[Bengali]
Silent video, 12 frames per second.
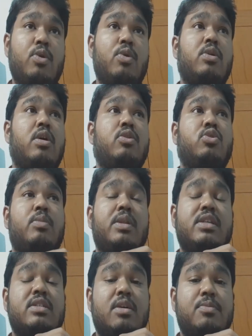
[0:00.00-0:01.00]
করো কারণ
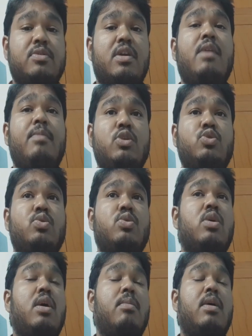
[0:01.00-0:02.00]
তোমাদের সাবস্ক্রাইবের জন্য
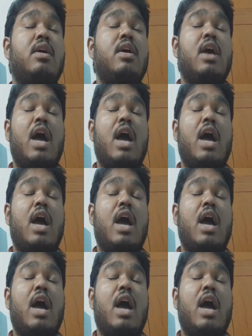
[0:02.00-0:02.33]
আমার